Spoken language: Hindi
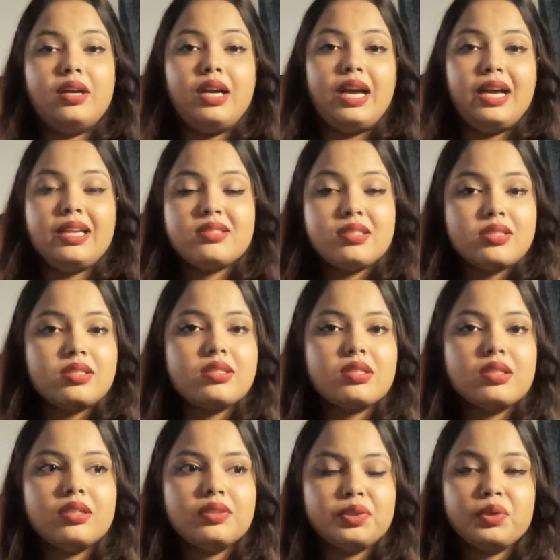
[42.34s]
as this is
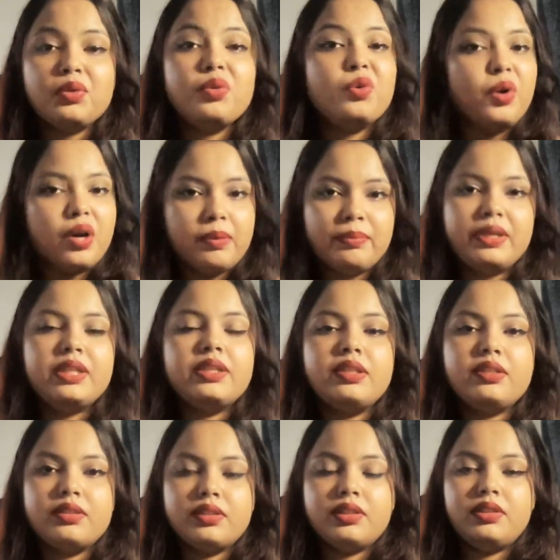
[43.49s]
a you know government
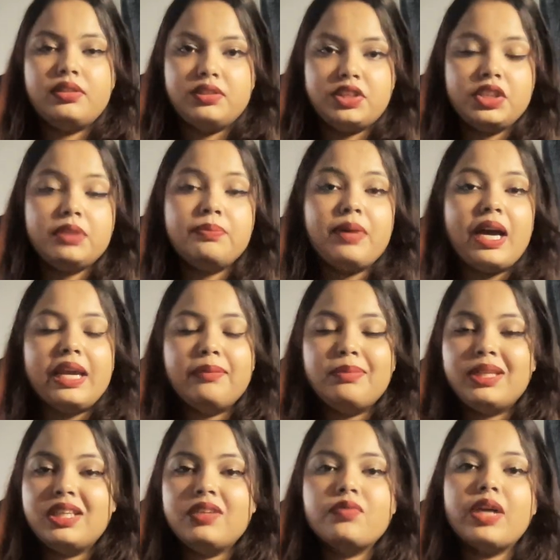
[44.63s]
internship i
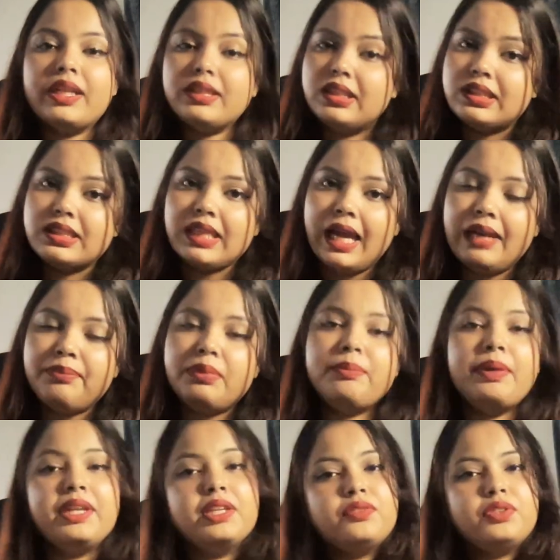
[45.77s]
believe that this can be
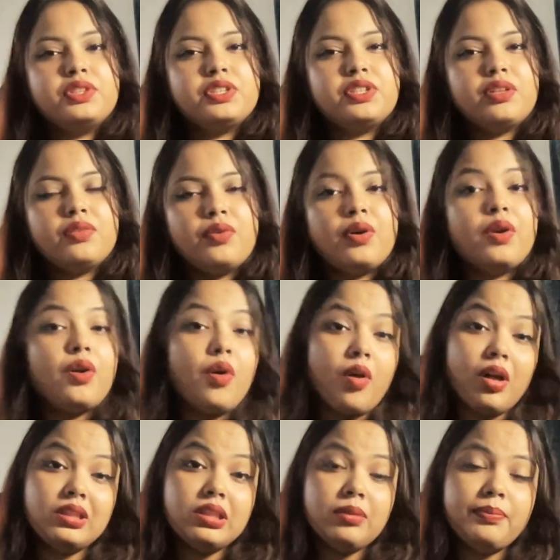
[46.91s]
beneficial for
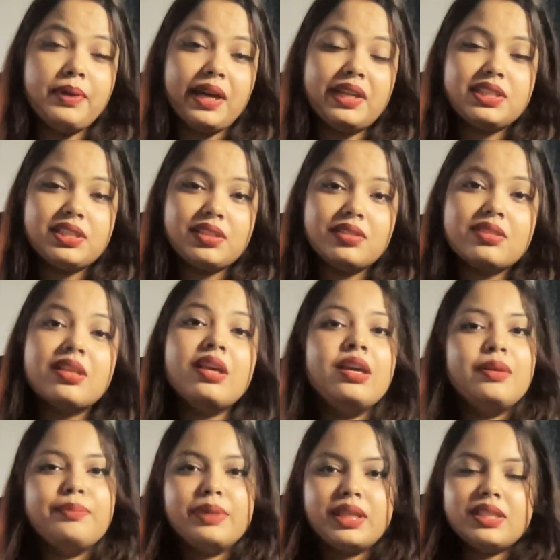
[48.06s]
all the branches
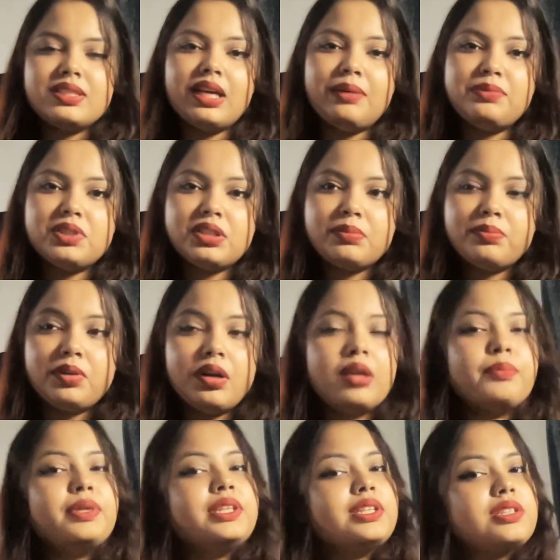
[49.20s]
because aap jab
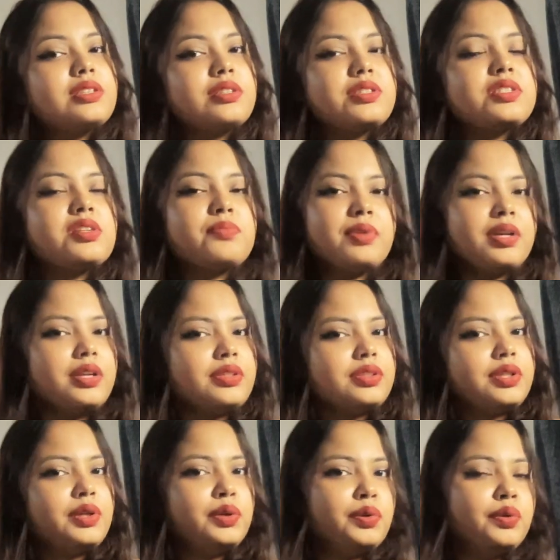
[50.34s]
government internship karte
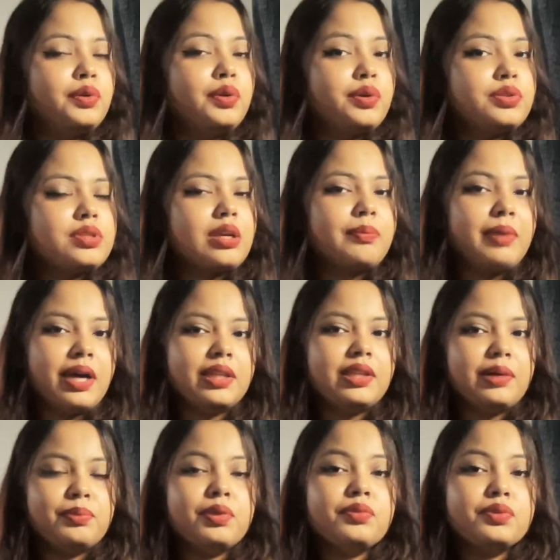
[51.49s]
ho uske baad
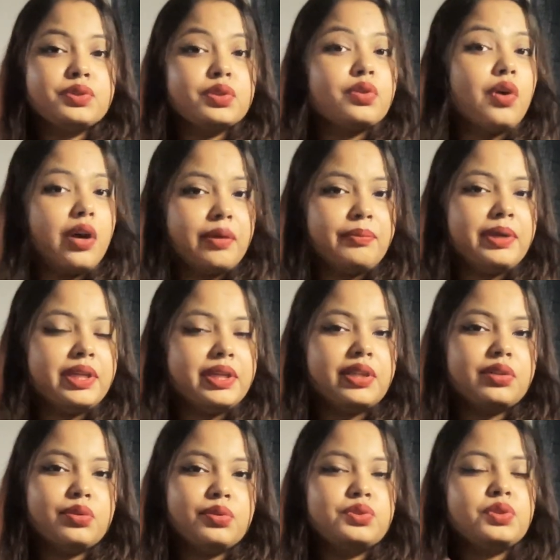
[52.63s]
aapko wo jo government
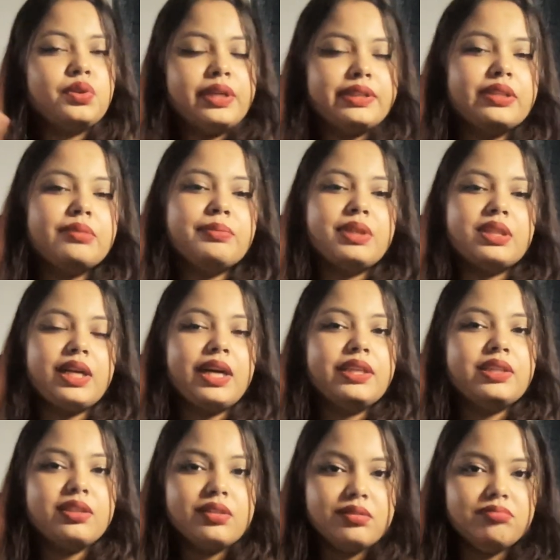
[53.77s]
ke through jo letter milta i
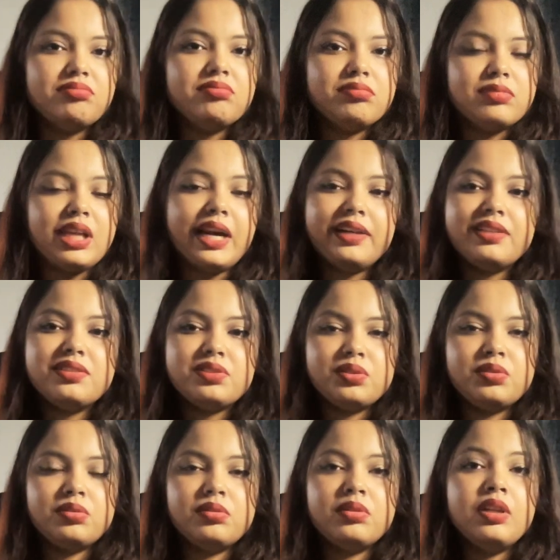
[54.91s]
think that is you
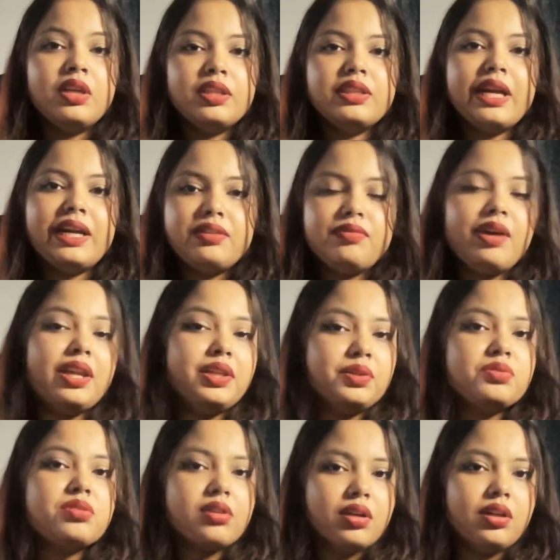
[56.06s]
know that
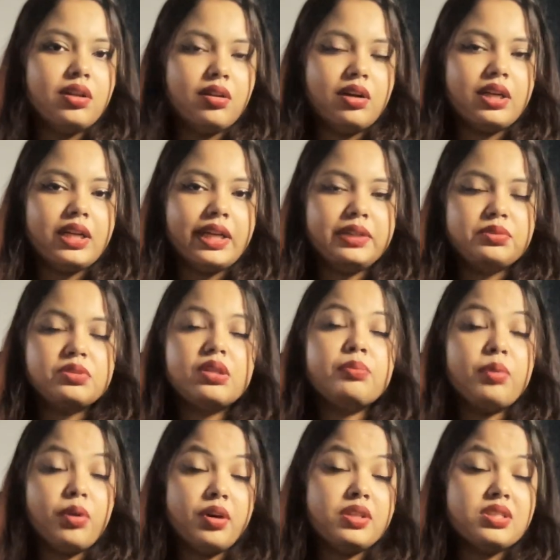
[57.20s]
values a lot like uski
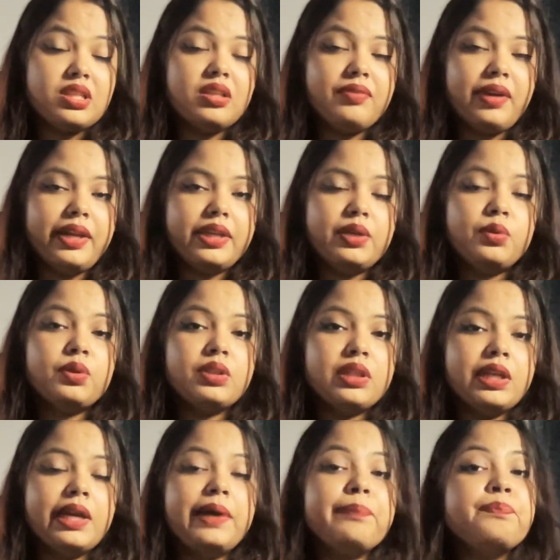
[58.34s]
bahut zyada value
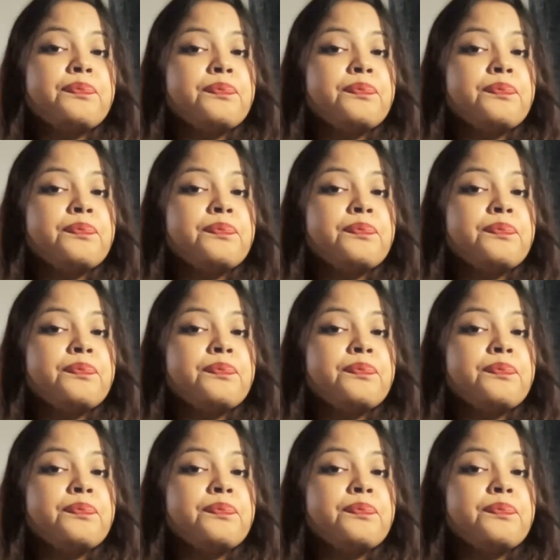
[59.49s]
hoti hai